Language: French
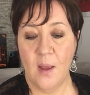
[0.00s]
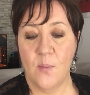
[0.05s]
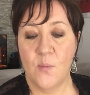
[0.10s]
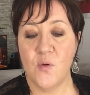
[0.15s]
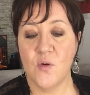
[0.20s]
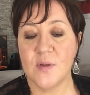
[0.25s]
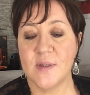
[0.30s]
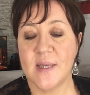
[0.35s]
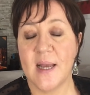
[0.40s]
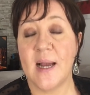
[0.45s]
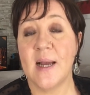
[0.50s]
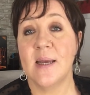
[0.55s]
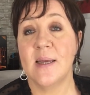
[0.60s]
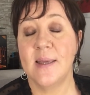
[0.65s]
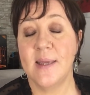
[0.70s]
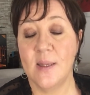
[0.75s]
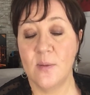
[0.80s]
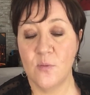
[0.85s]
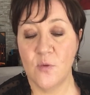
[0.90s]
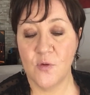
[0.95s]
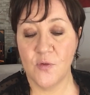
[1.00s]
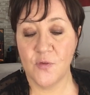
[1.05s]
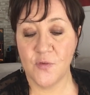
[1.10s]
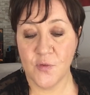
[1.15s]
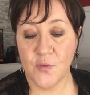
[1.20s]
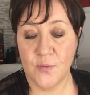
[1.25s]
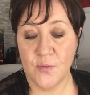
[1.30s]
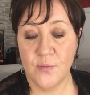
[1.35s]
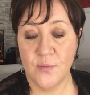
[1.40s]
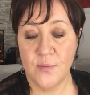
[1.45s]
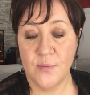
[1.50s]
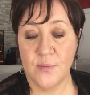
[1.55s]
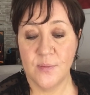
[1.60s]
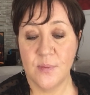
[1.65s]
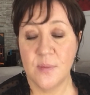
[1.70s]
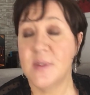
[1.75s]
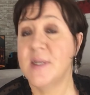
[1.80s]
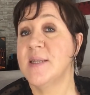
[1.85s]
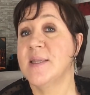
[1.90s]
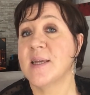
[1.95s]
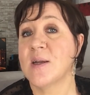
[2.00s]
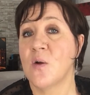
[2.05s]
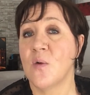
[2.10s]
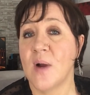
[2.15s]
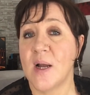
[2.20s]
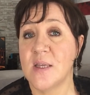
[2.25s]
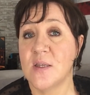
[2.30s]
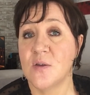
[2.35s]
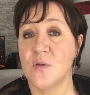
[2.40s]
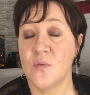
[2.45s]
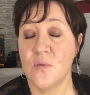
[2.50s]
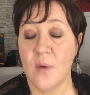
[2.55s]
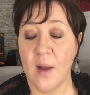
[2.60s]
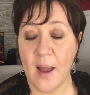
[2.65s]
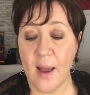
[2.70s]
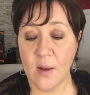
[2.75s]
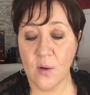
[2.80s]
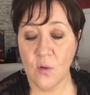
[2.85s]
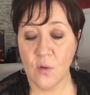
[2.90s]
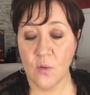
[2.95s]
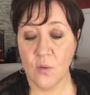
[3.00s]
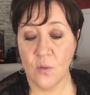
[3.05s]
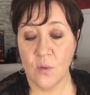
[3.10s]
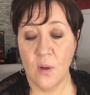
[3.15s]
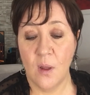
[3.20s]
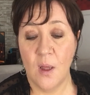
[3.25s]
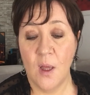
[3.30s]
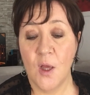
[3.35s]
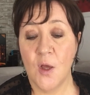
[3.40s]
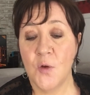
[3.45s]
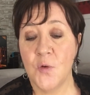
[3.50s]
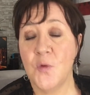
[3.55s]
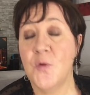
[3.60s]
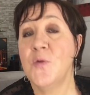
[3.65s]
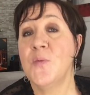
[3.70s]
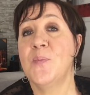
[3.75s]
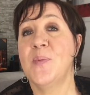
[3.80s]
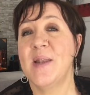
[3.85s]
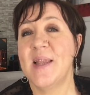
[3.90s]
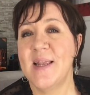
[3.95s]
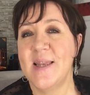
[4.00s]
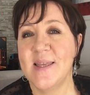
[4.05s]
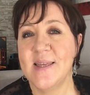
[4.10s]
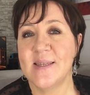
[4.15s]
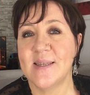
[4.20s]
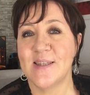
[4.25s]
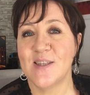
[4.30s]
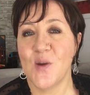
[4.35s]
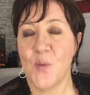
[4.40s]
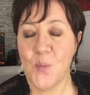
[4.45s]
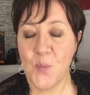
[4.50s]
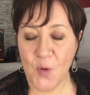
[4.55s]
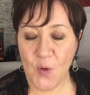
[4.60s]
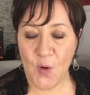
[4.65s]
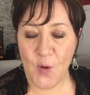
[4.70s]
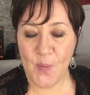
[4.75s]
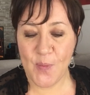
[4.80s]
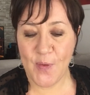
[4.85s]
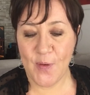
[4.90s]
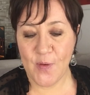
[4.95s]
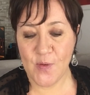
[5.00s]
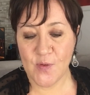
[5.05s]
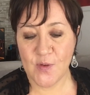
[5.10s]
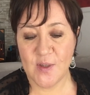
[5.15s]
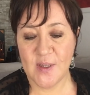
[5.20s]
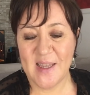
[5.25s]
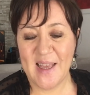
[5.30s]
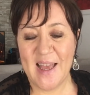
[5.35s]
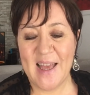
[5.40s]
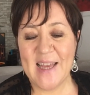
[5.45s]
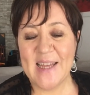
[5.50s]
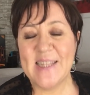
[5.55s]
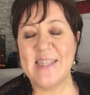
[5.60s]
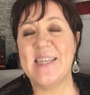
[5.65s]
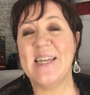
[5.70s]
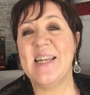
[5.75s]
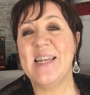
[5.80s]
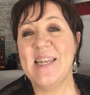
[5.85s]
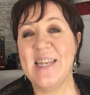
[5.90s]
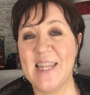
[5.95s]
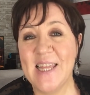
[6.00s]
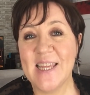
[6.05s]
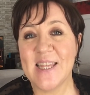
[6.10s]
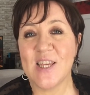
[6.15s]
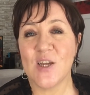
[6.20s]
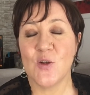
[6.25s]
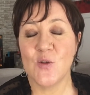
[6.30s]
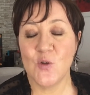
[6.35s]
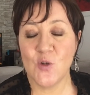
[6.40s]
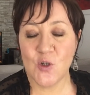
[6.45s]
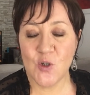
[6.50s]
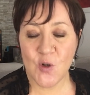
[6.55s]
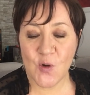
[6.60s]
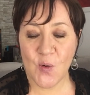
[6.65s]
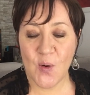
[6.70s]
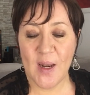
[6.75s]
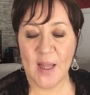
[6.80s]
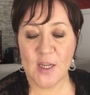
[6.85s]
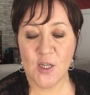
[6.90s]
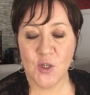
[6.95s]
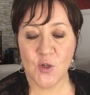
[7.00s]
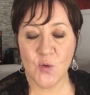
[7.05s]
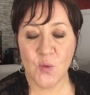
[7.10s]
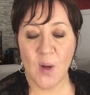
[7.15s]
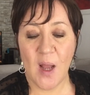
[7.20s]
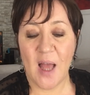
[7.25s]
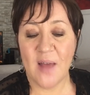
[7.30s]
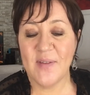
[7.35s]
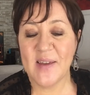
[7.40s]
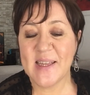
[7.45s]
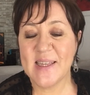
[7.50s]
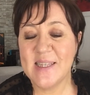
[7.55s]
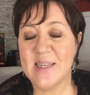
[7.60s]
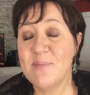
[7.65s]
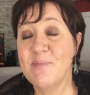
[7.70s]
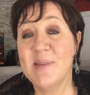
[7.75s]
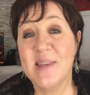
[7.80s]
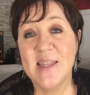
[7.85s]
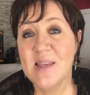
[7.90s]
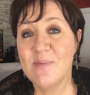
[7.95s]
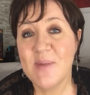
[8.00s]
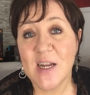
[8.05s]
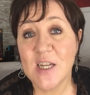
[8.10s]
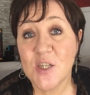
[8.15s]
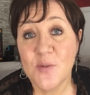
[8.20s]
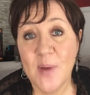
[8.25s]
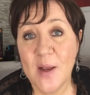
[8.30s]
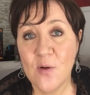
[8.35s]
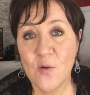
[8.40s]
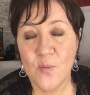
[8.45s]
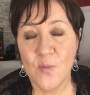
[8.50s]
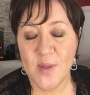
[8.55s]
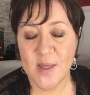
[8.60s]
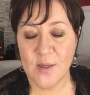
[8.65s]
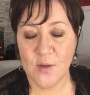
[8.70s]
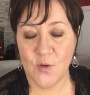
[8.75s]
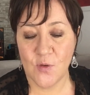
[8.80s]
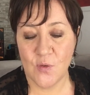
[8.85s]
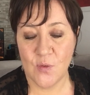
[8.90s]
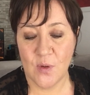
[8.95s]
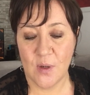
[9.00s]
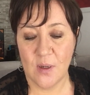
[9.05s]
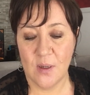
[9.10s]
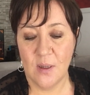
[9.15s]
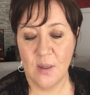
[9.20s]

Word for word: Pour ça, il me faut des décorations à gogo, une playlist pour l'ambiance, des litres de chocolat chaud avec ses mini marshmallows bien sûr,